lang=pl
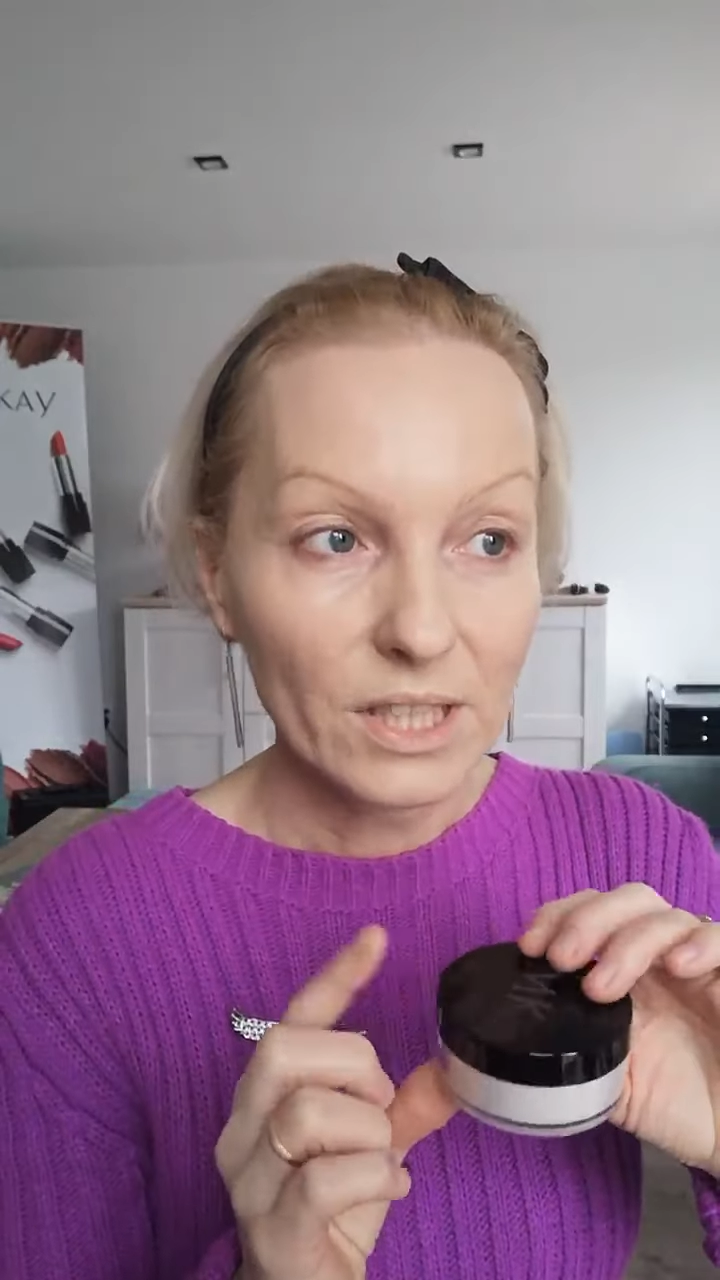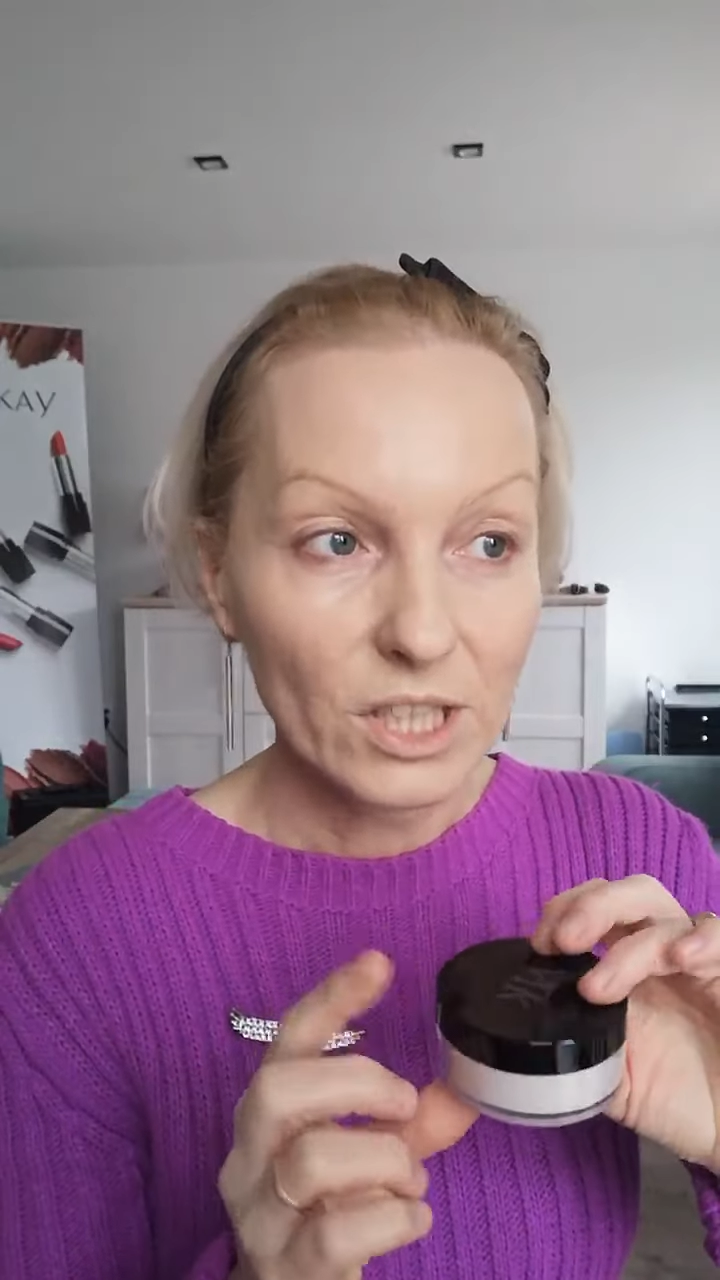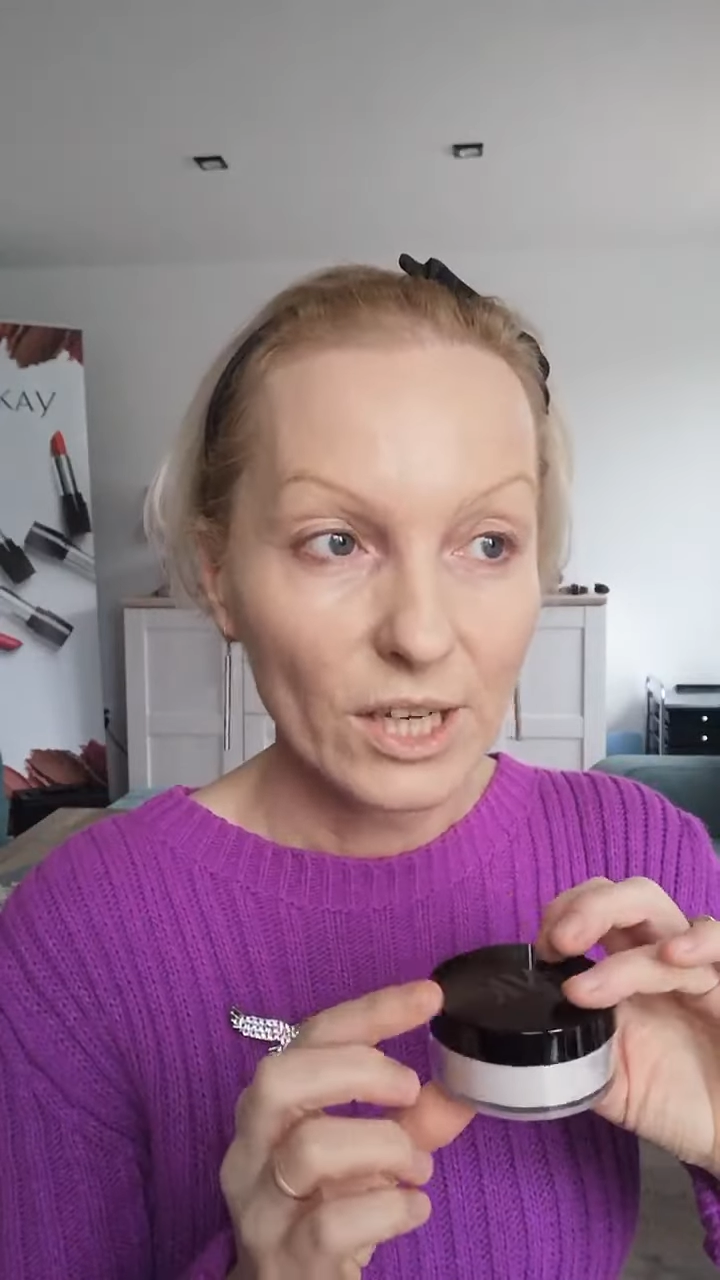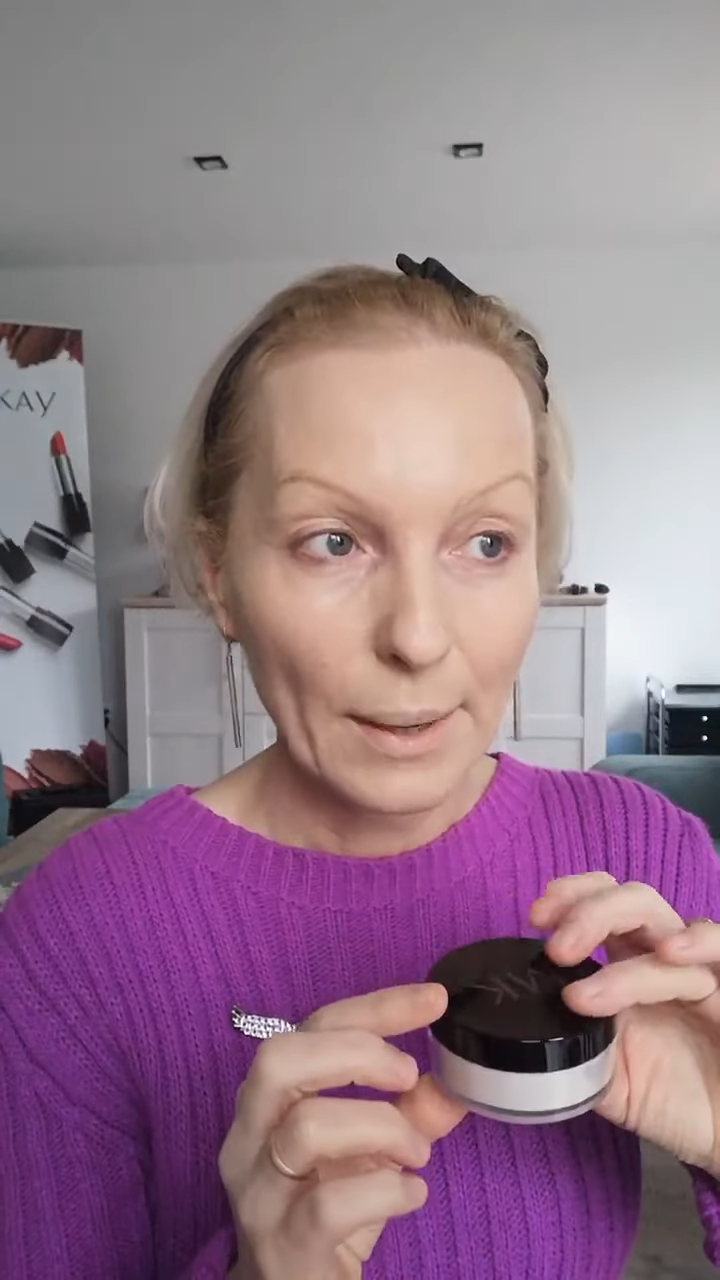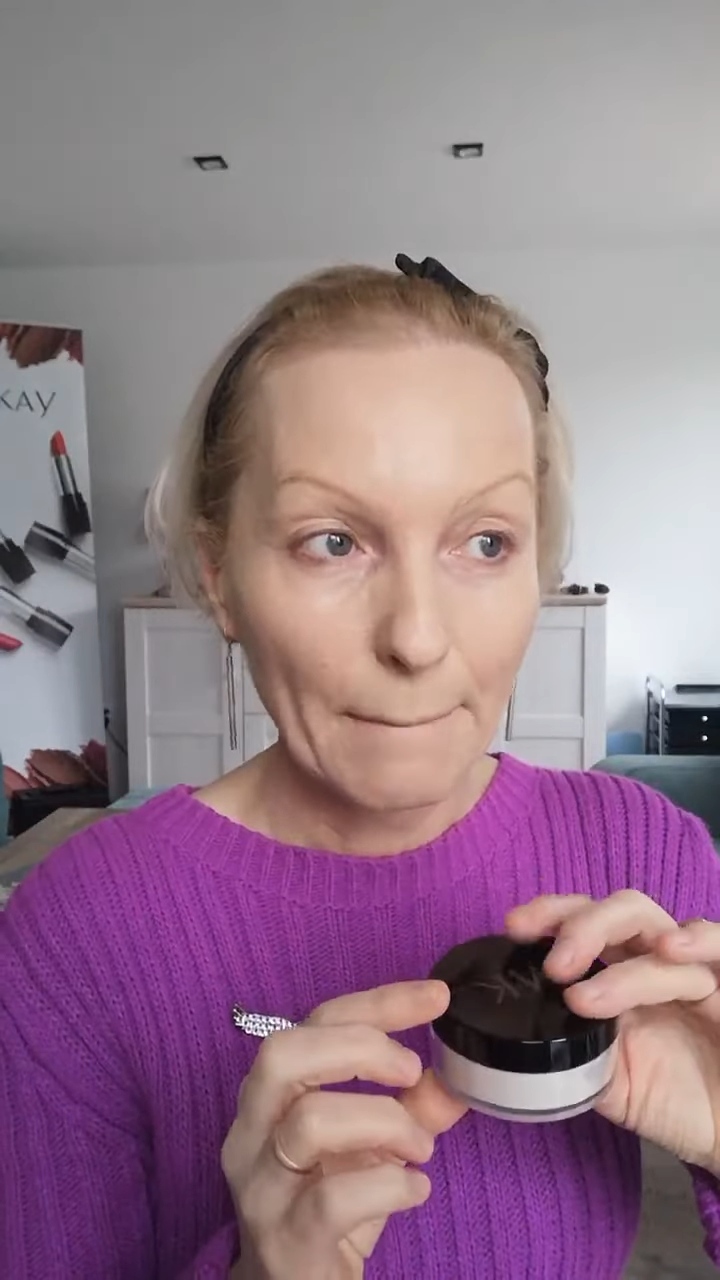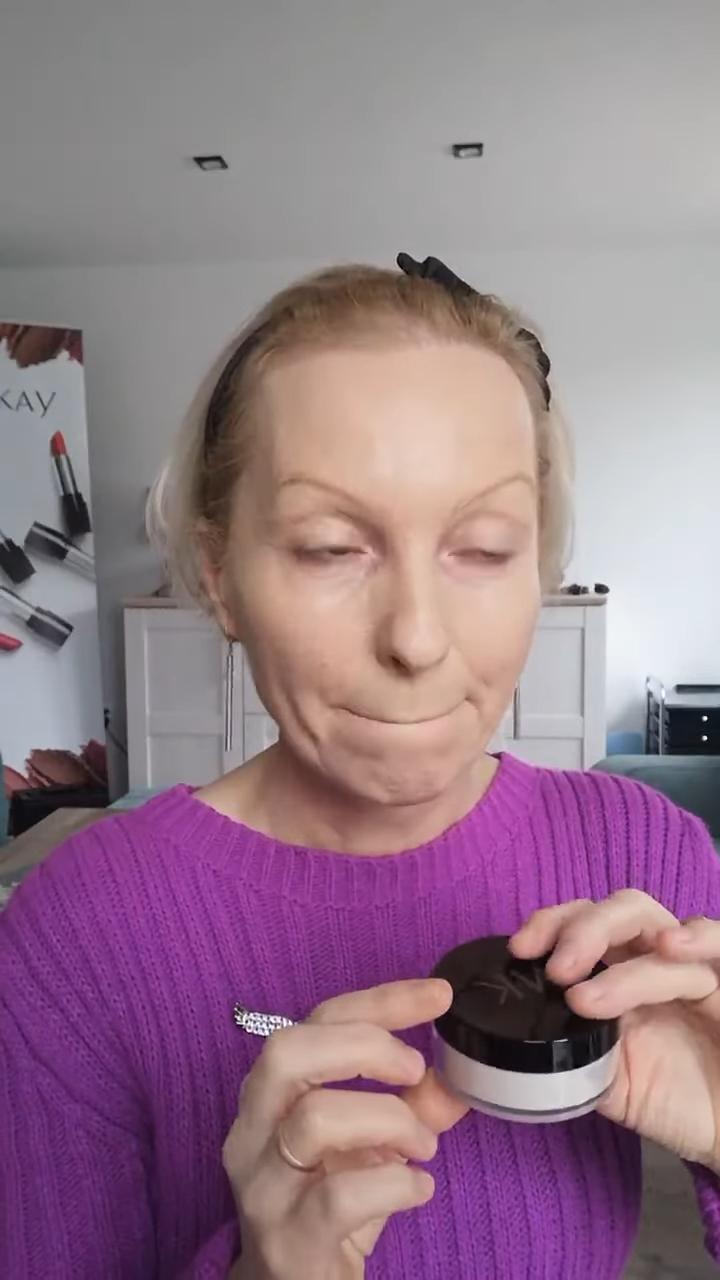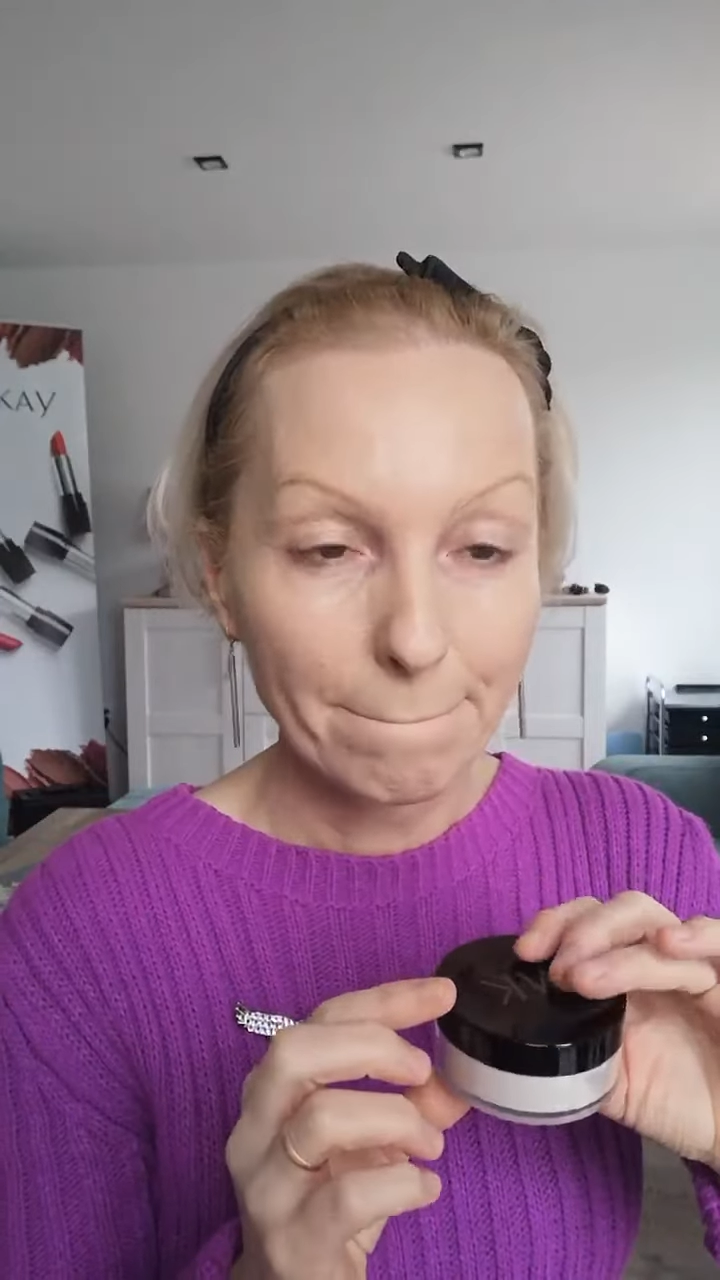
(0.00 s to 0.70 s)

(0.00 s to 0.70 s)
że